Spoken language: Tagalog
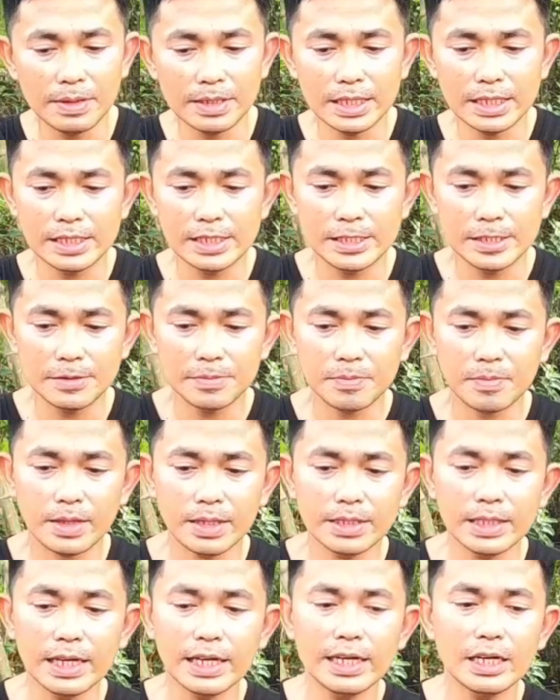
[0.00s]
kalapatids.
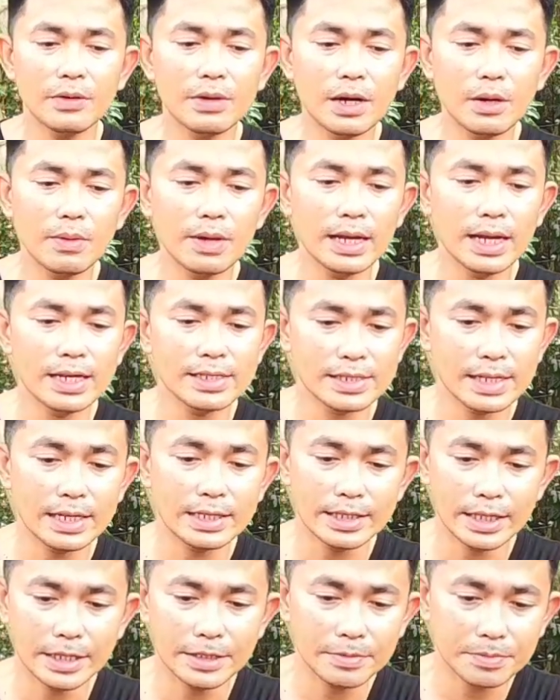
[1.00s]
Hindi na nawawala
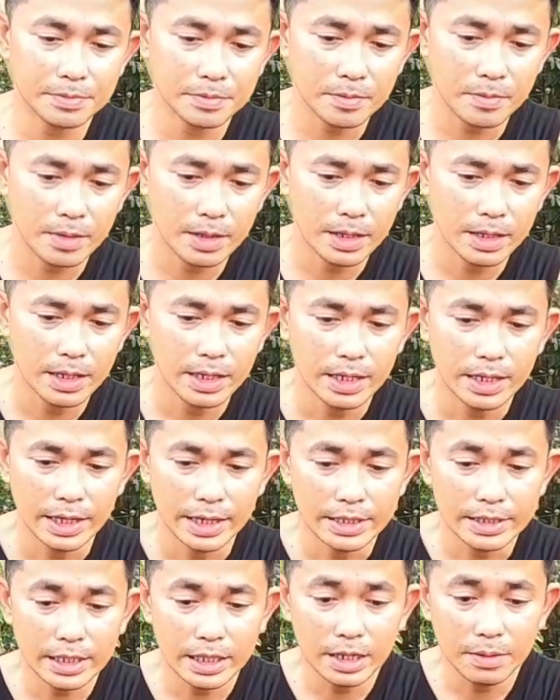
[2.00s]
sa atin.
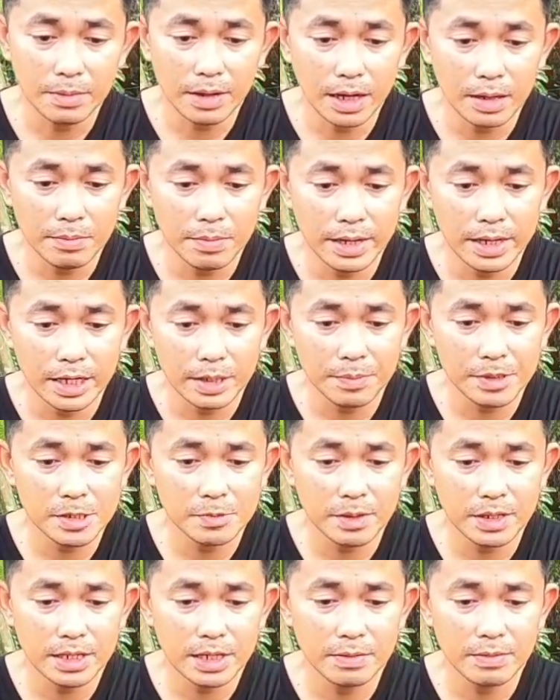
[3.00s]
And then ang mga
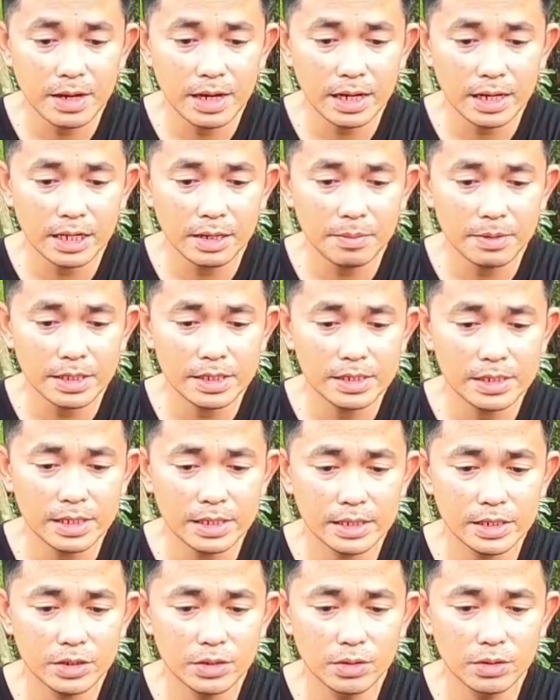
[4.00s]
benefits pa niya mga kalapatids
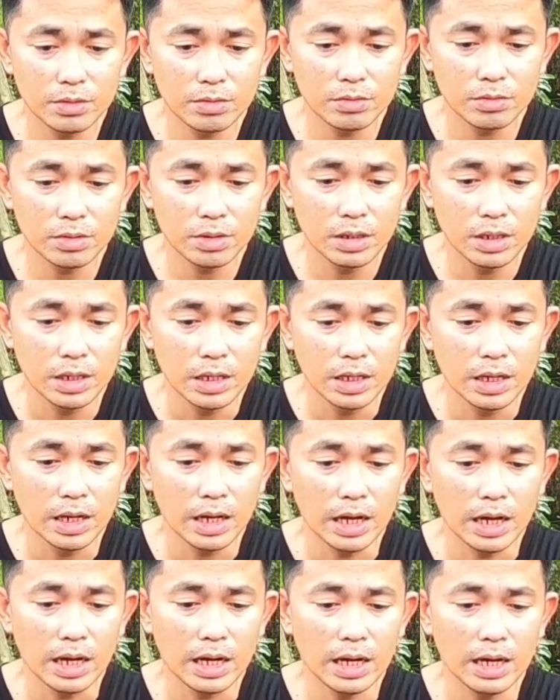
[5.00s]
is yung
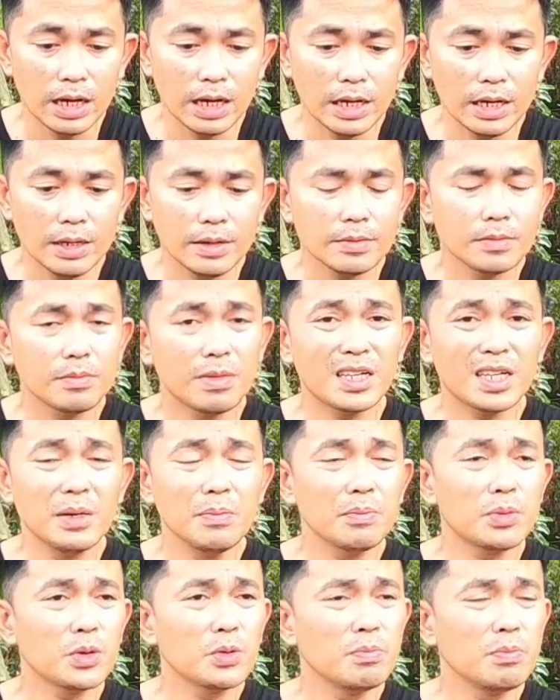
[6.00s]
uh,
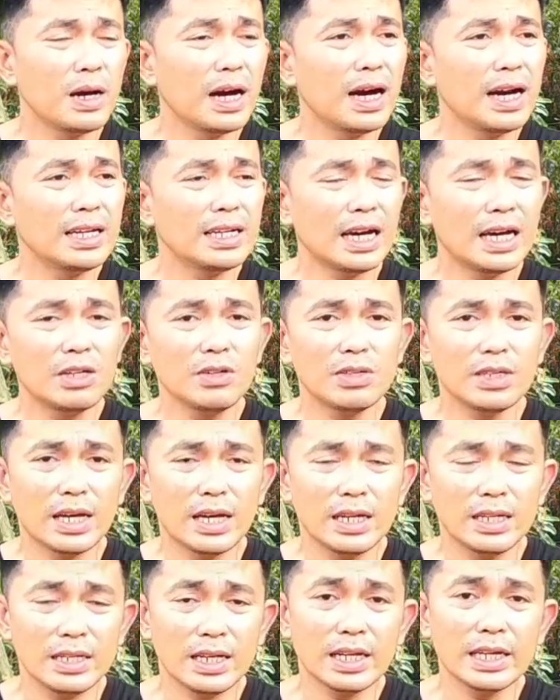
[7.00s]
pag-improve pa nga ng ano
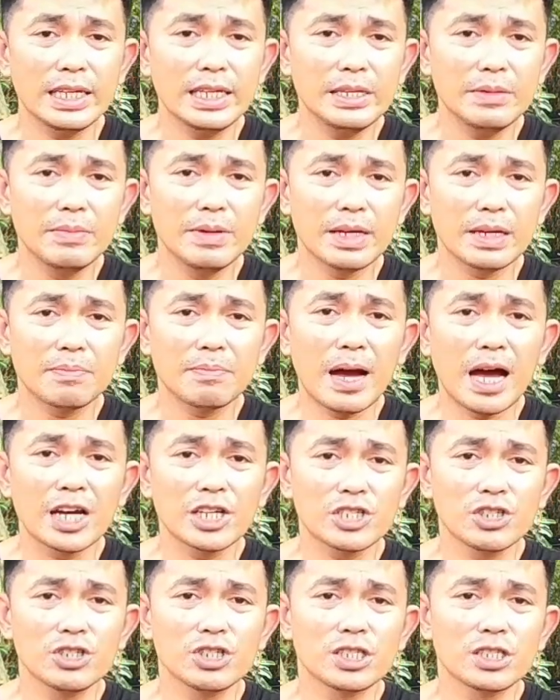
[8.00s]
niya, ng liver
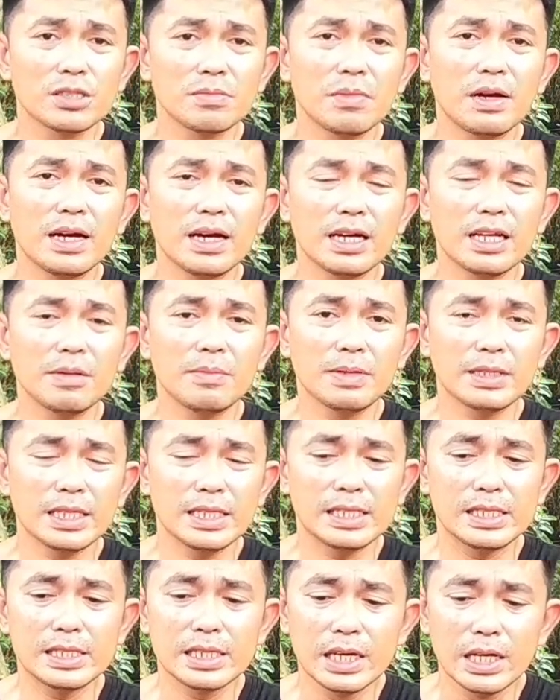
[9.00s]
function mga
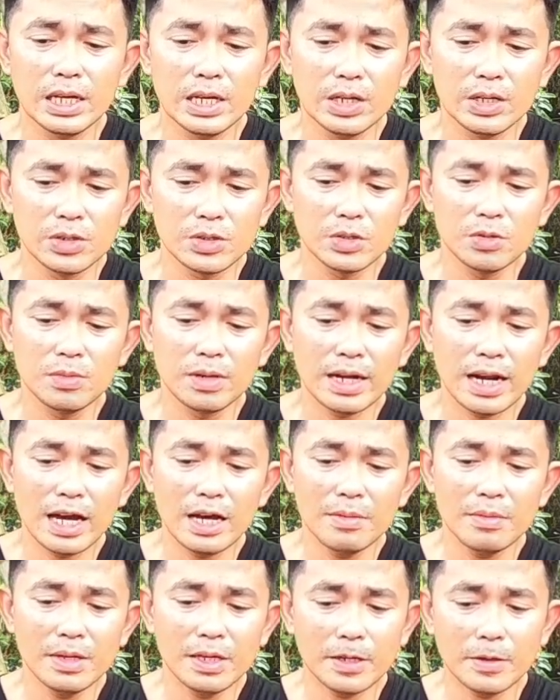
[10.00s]
kalapatids. So
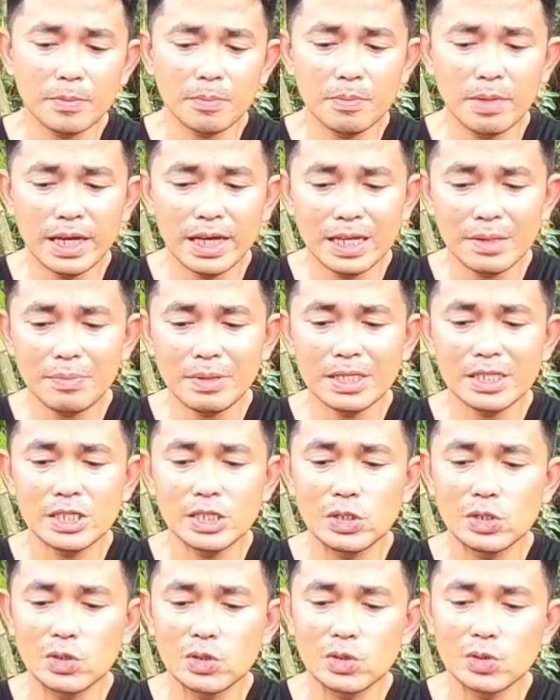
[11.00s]
maraming
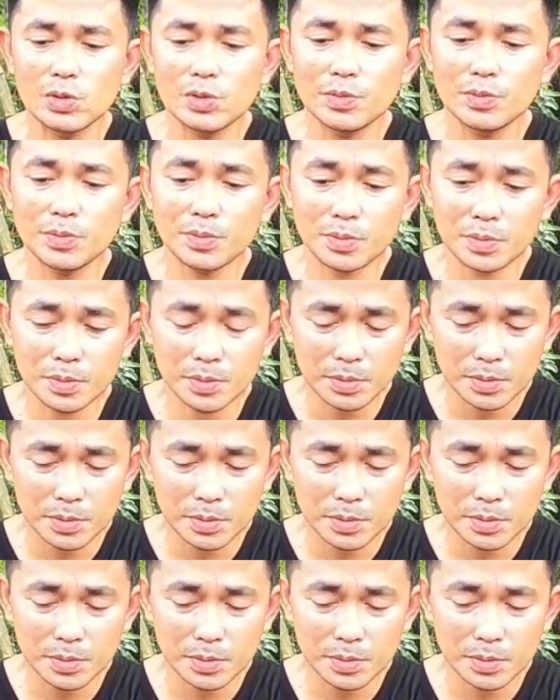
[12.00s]
benefits yung